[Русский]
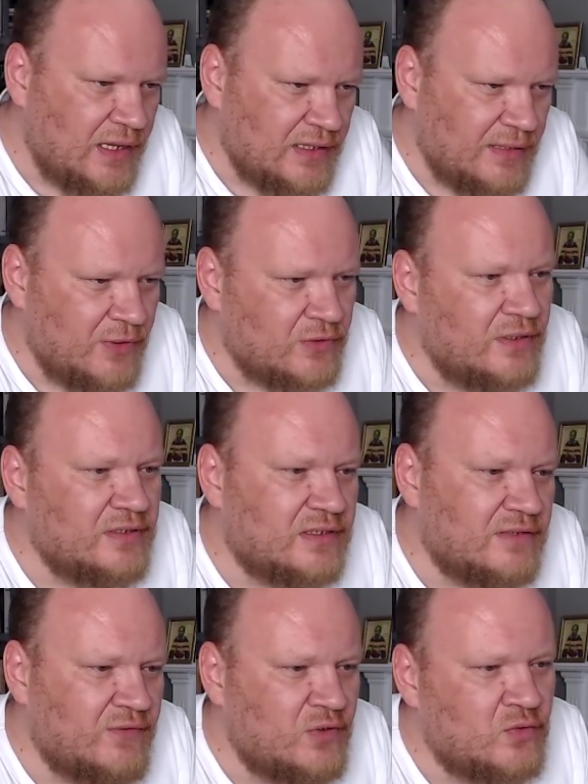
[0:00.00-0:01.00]
Я беру
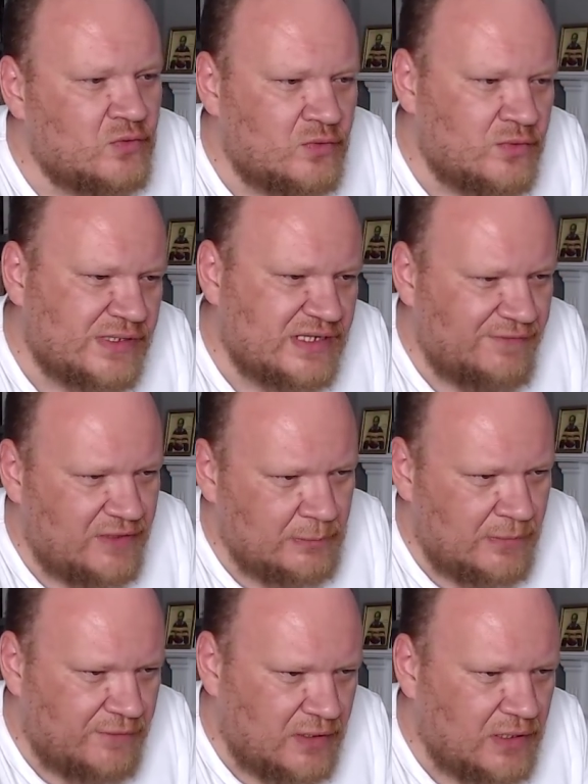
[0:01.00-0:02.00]
интервью у
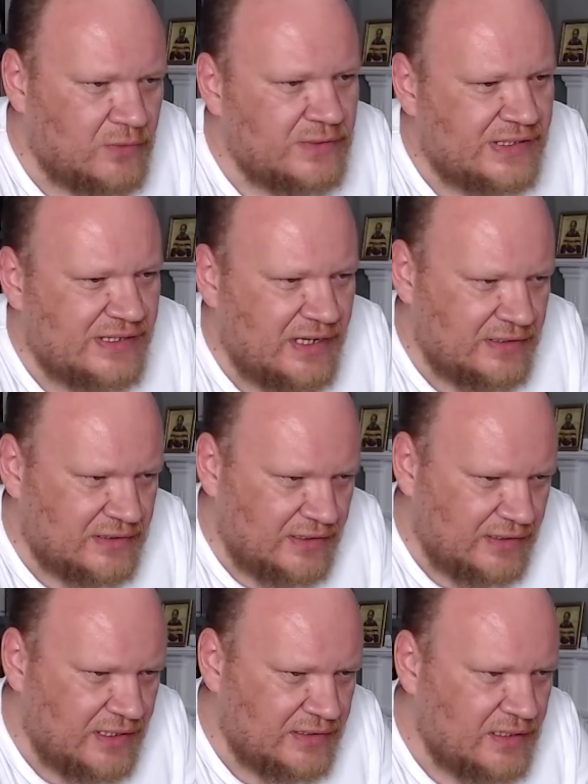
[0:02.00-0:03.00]
заведомого аутсайдера
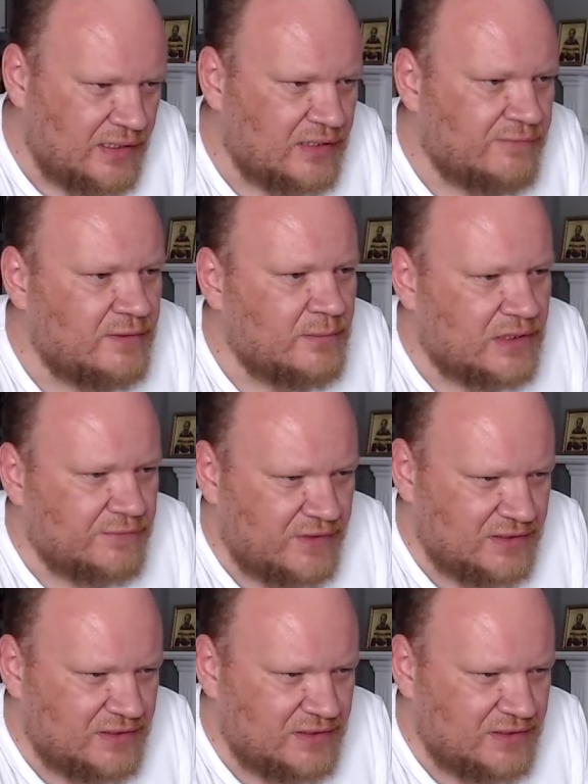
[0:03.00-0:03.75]
региональных выборов